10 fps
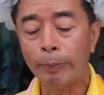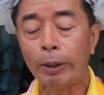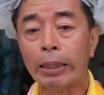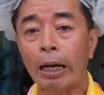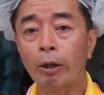ไม่
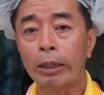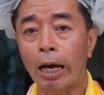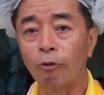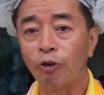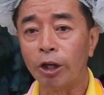มีตังก็
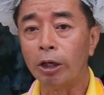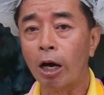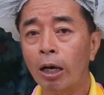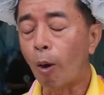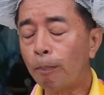ทานฟรี
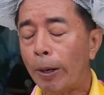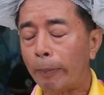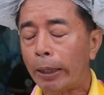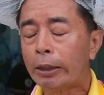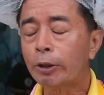เนาะผมเปิด
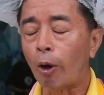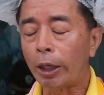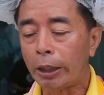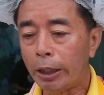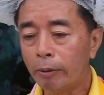มาได้ทั้งสอง
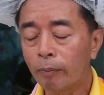อาทิต